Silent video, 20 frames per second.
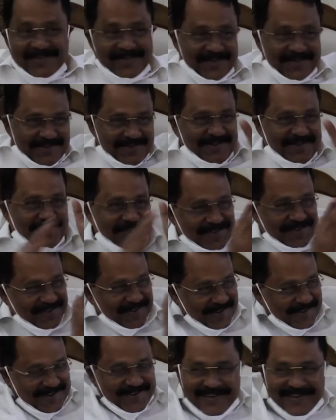बेहद करीबी
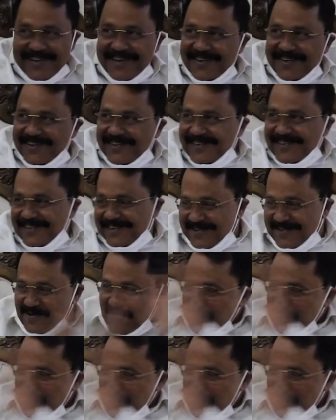होने की वजह से ही